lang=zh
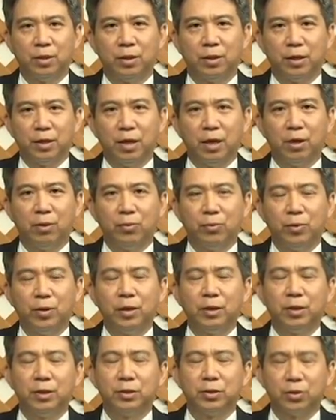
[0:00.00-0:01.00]
你要如
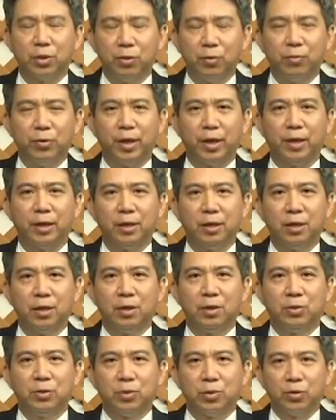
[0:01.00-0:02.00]
何的收尾，
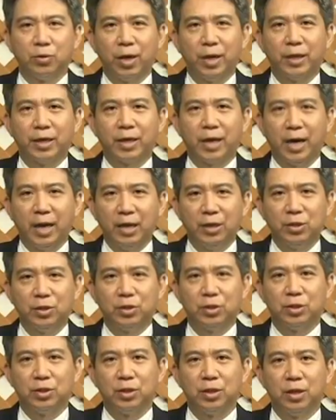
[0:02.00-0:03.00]
从那里开
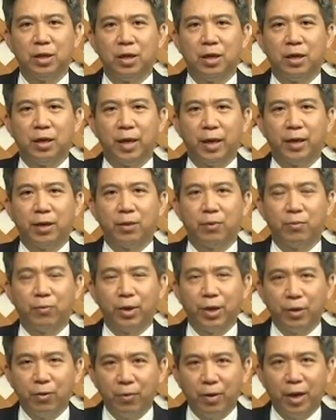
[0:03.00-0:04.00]
始来
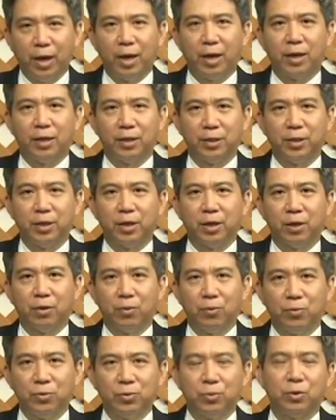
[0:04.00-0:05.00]
规划你的
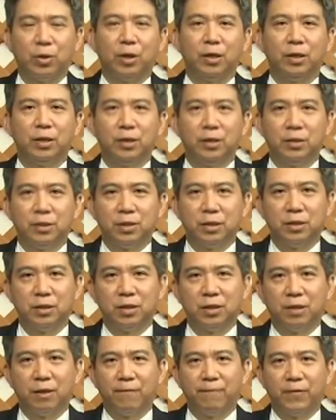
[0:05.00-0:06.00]
工作，这是
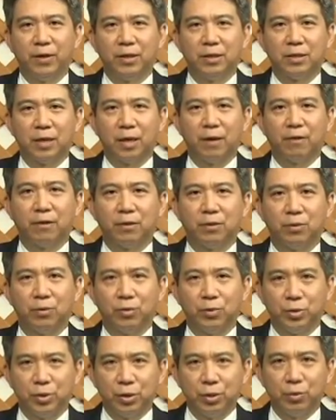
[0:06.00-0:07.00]
一个非常
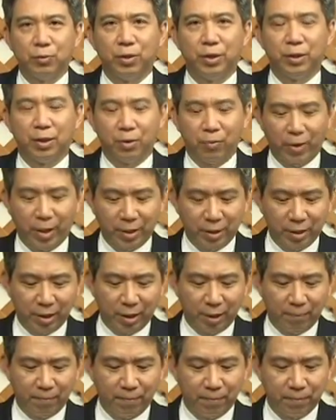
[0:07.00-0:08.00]
有智慧的观
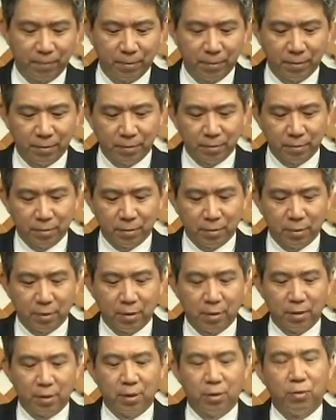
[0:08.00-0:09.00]
点。
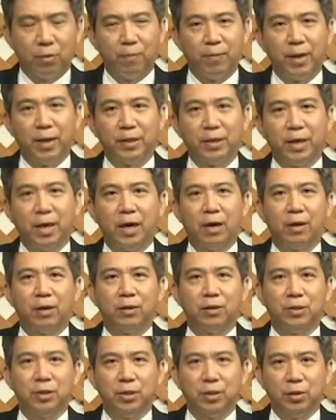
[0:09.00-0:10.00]
我们
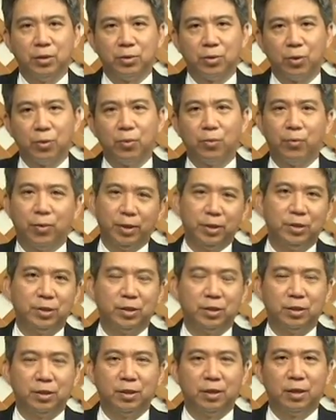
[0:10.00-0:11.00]
要以终为
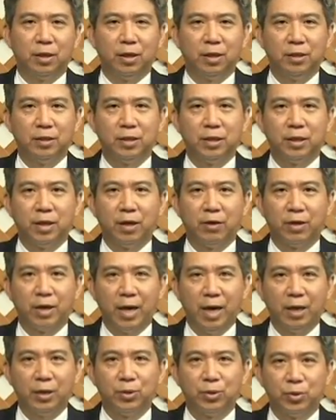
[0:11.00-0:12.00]
始，而且要
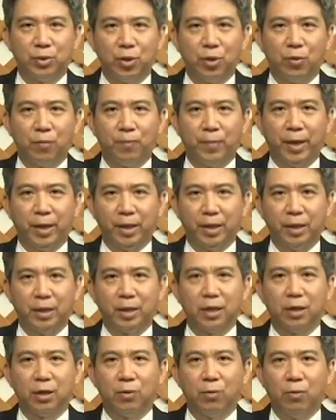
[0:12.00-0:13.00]
看重每一
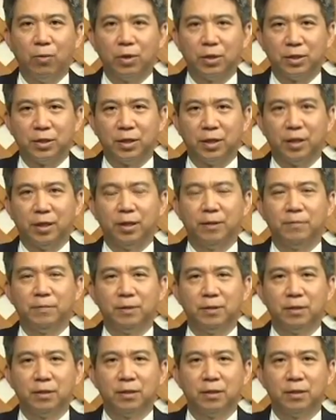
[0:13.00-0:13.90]
个过程，